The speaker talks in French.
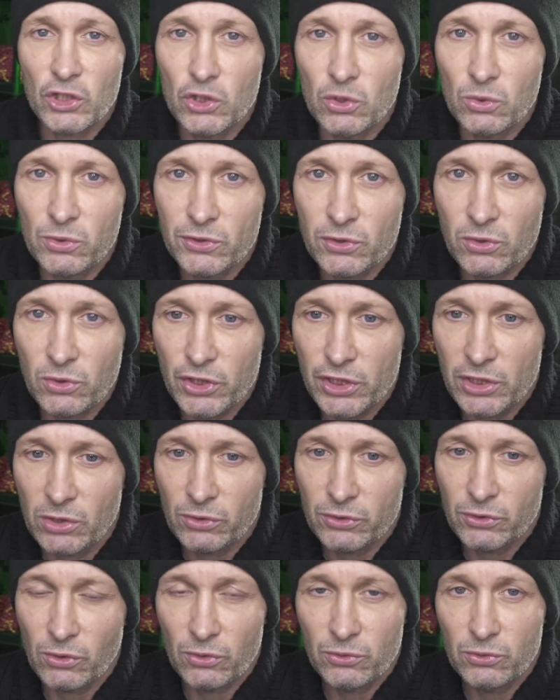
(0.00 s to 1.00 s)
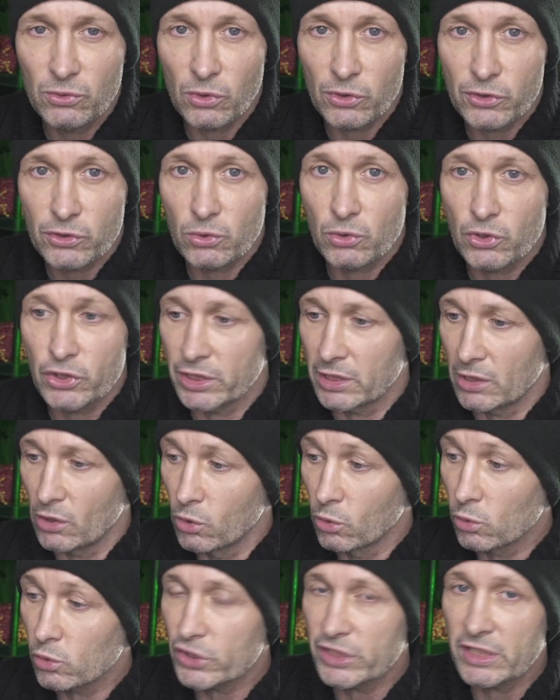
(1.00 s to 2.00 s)
chose que j'ai entendue lorsque j'ai
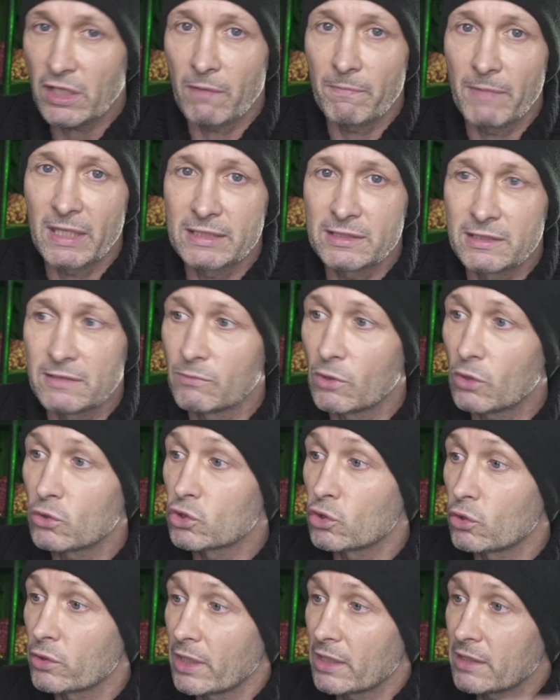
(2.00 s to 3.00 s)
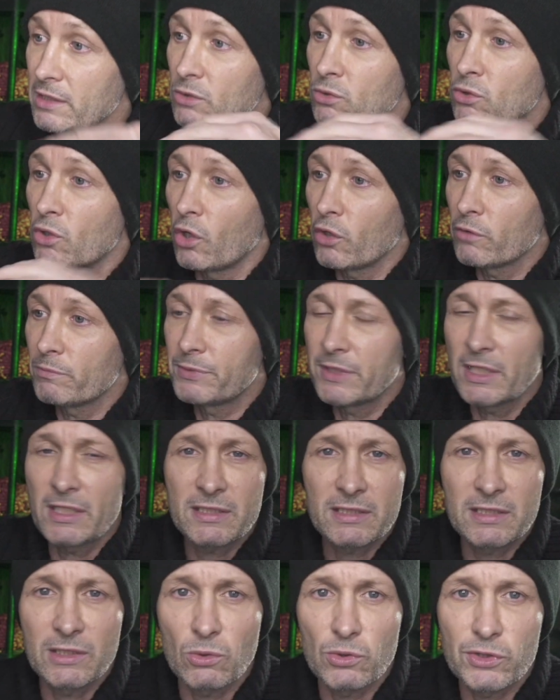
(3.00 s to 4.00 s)
longé un bâtiment où je regardais une grande
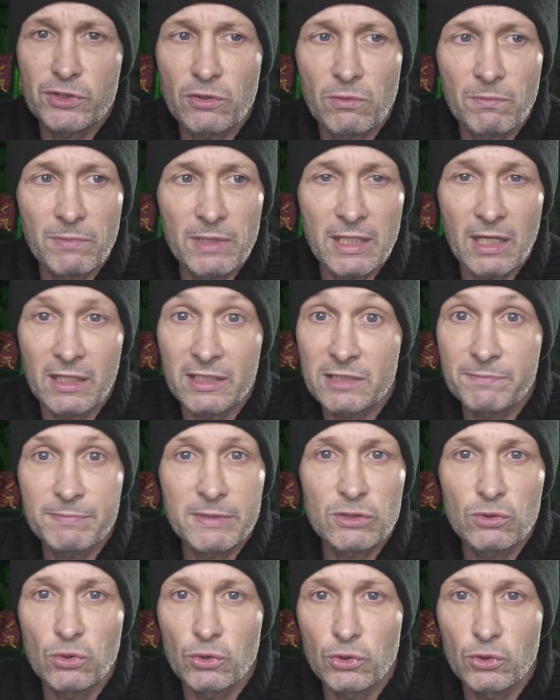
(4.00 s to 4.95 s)
pièce qui ressemblait à une espèce de